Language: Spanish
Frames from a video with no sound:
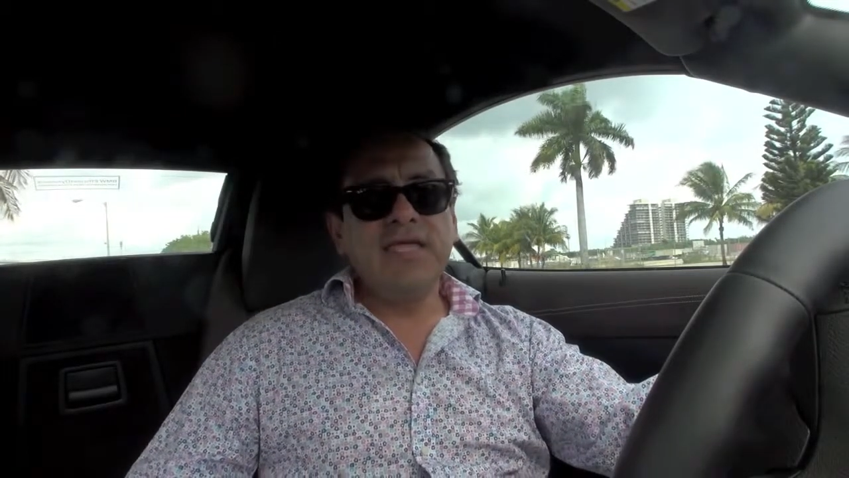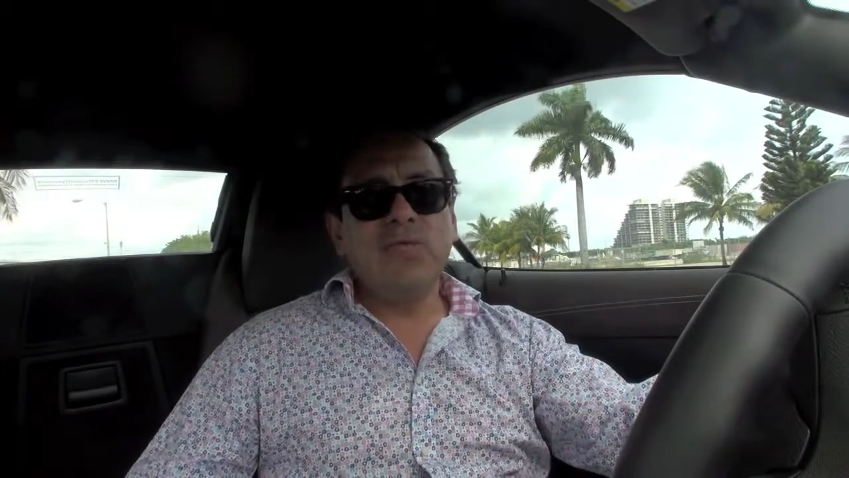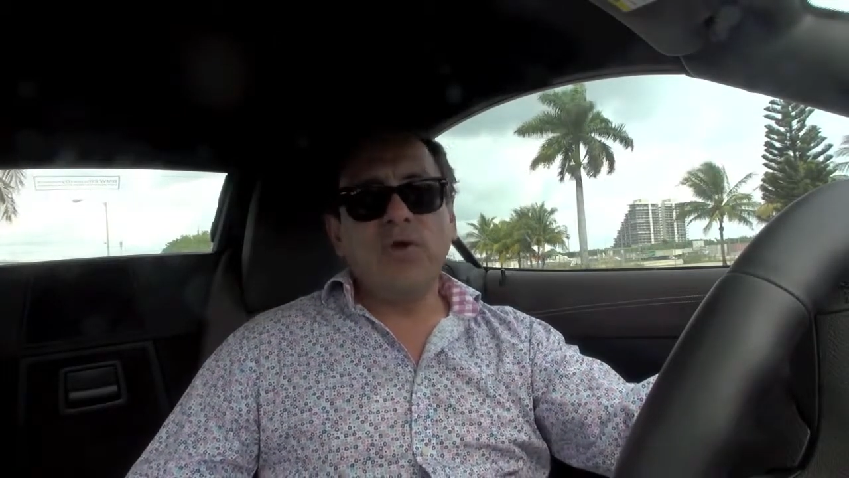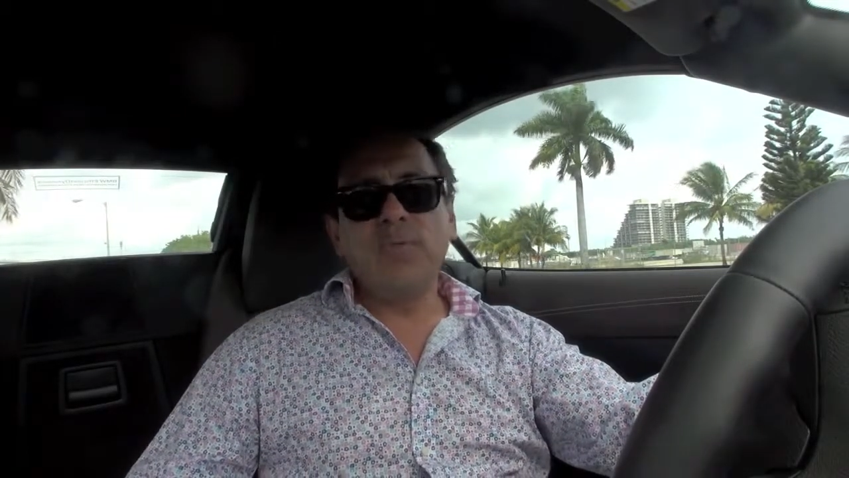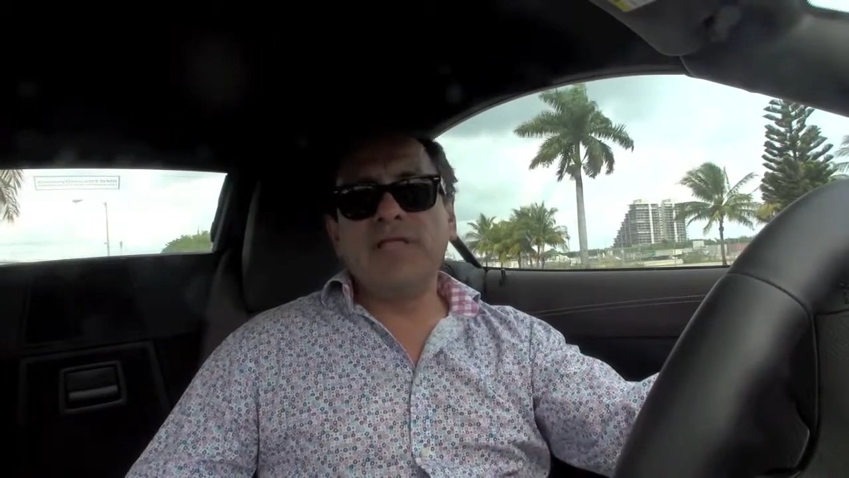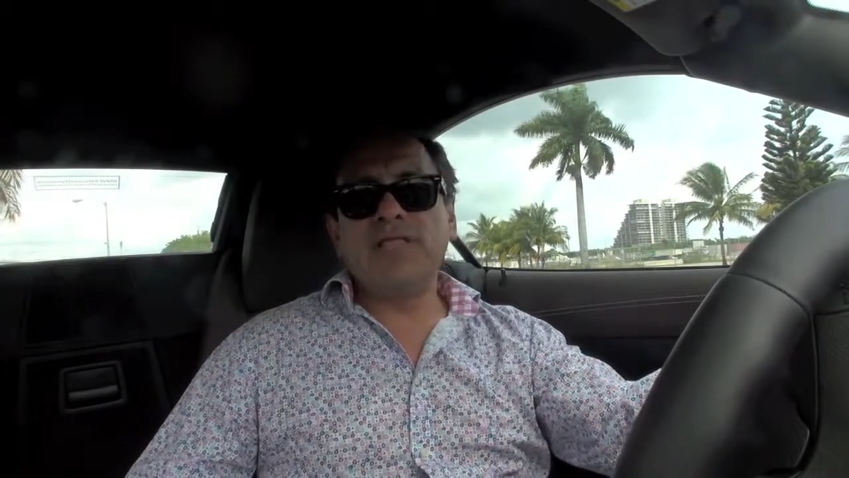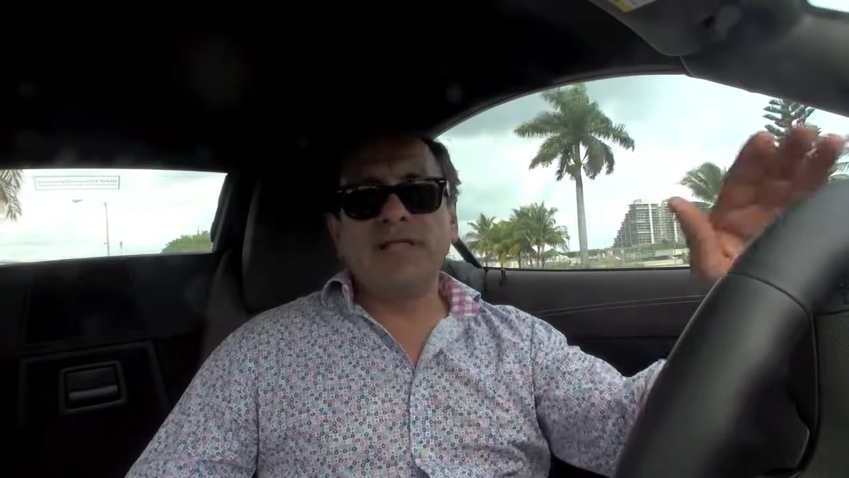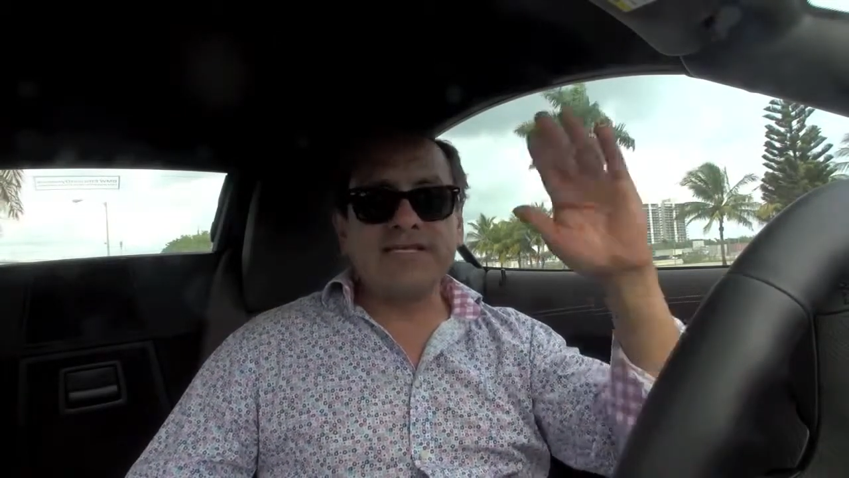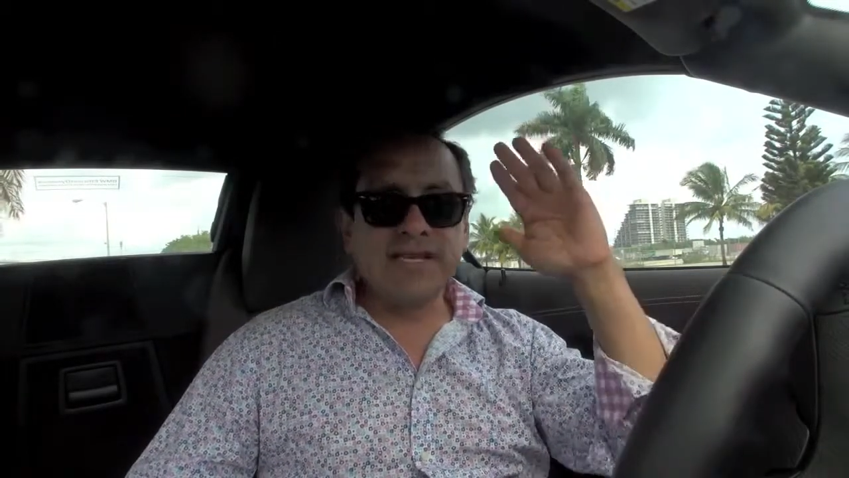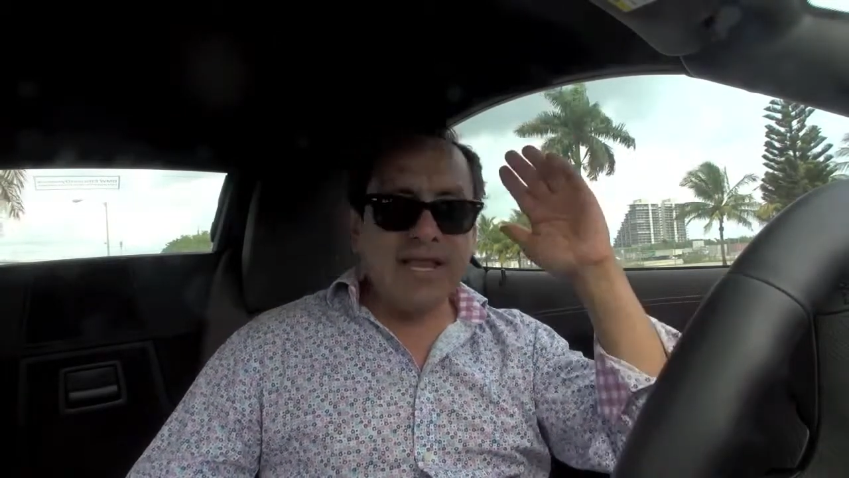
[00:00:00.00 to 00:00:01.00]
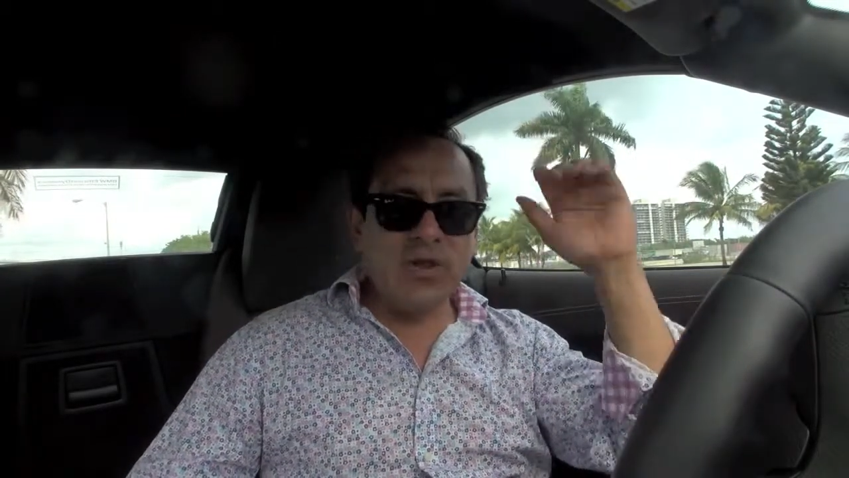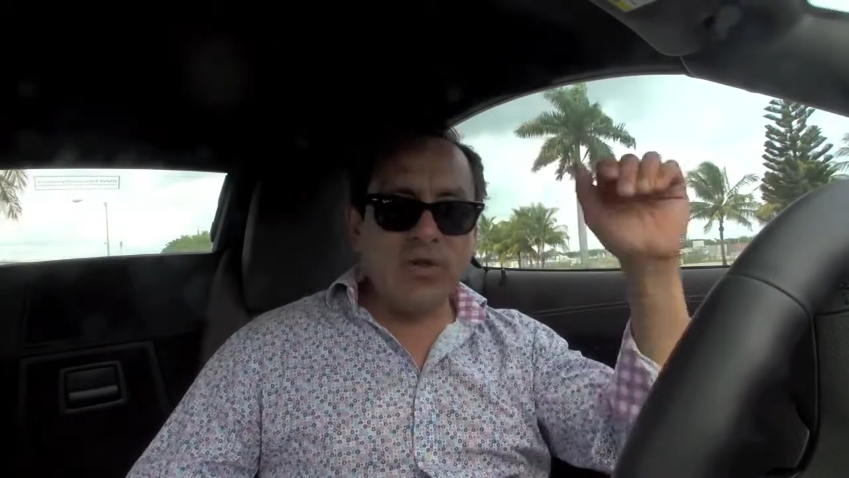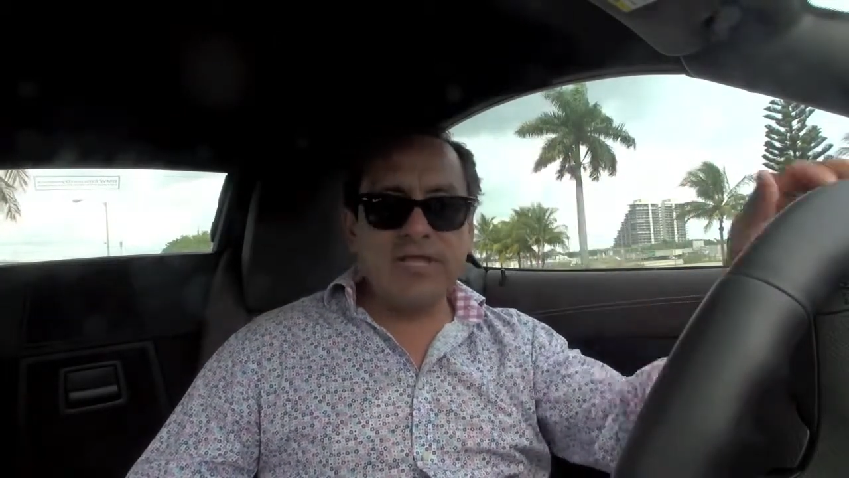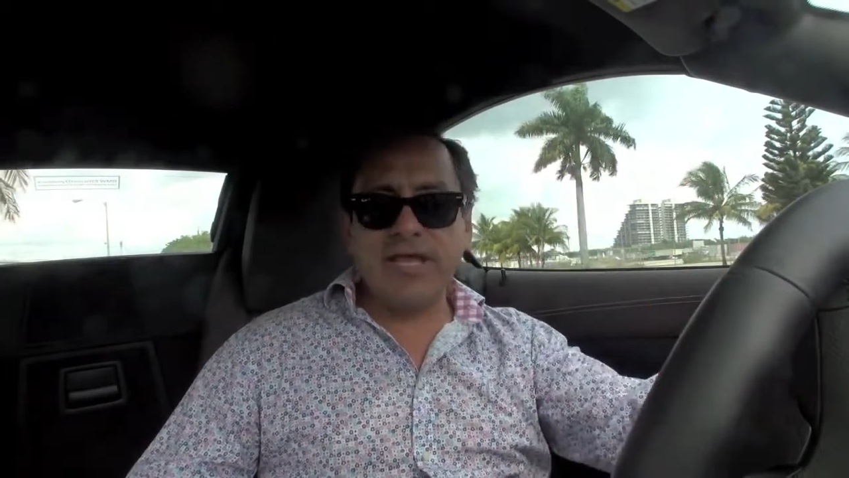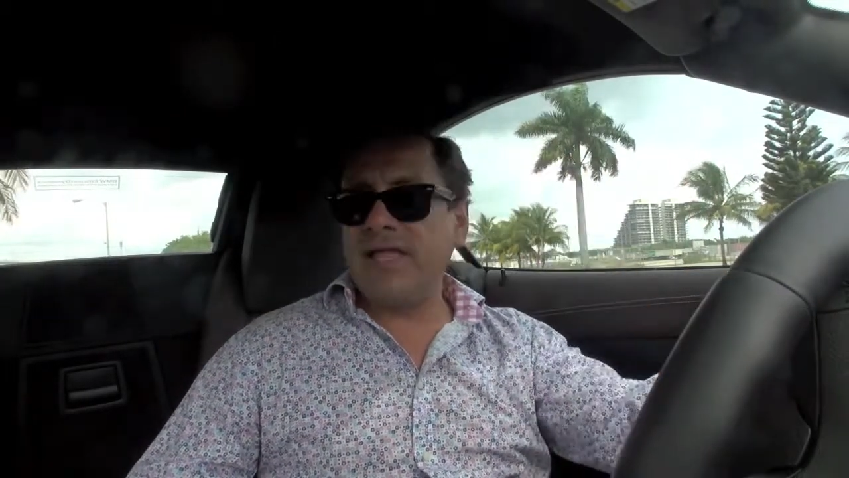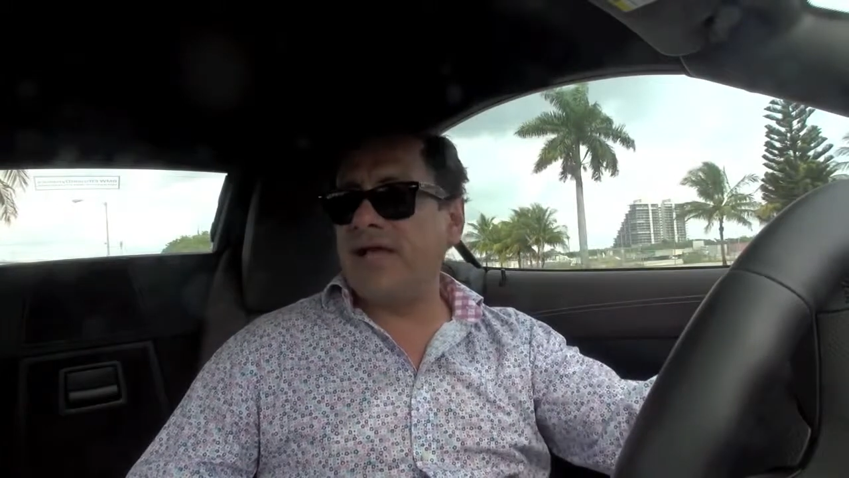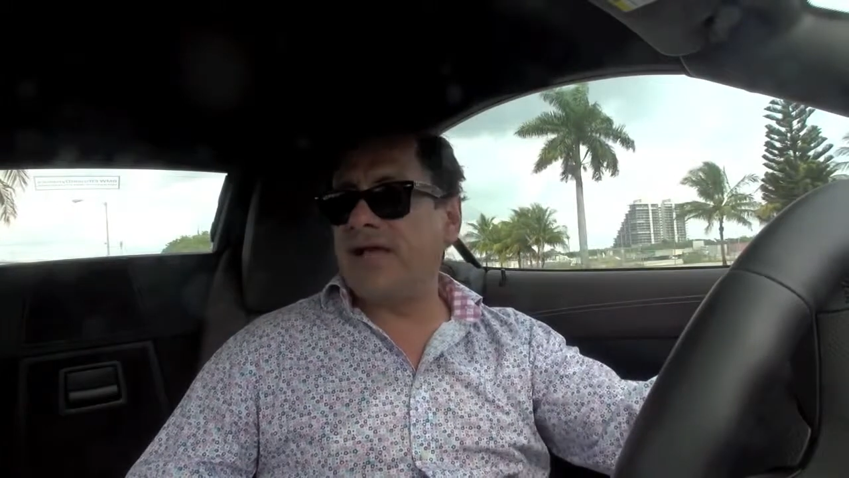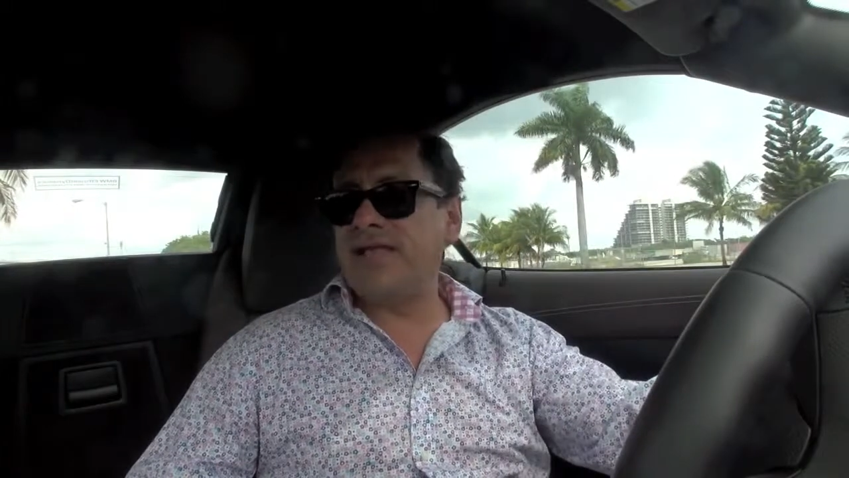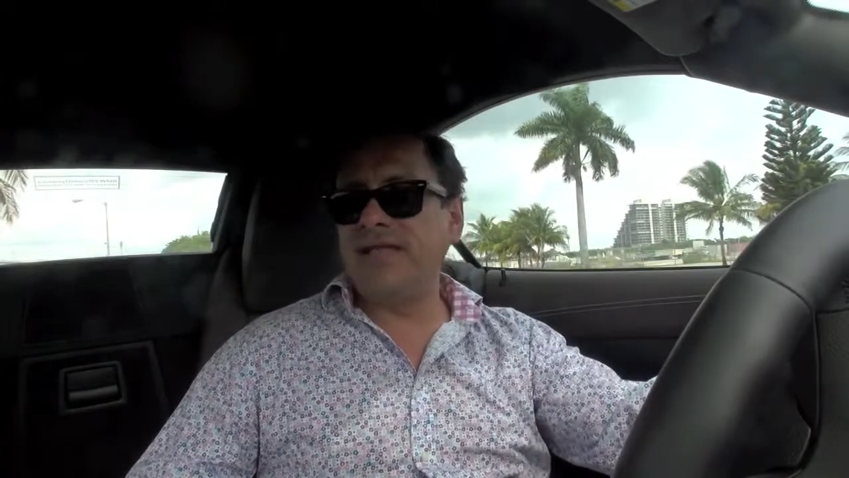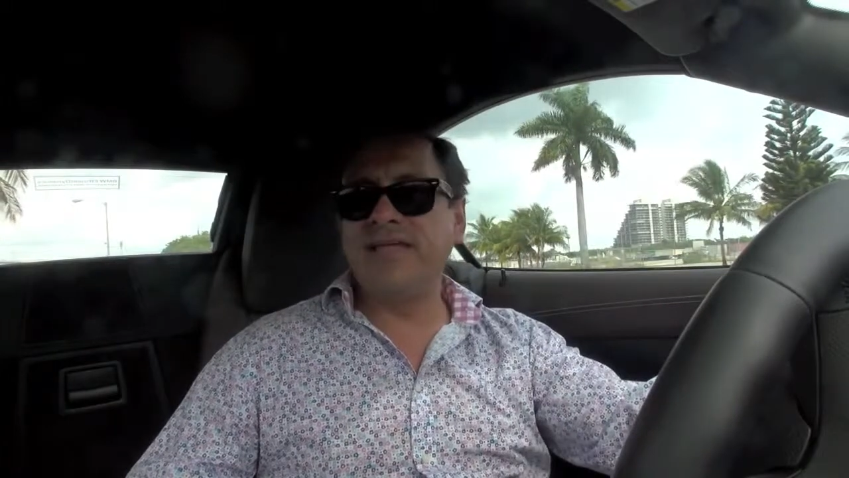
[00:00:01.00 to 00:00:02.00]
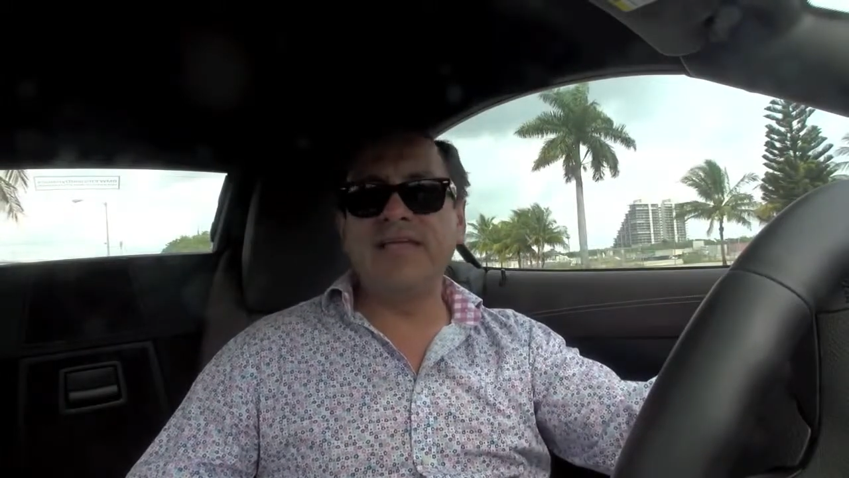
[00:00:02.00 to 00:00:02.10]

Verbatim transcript: Y bueno, mientras en el norte, allá en,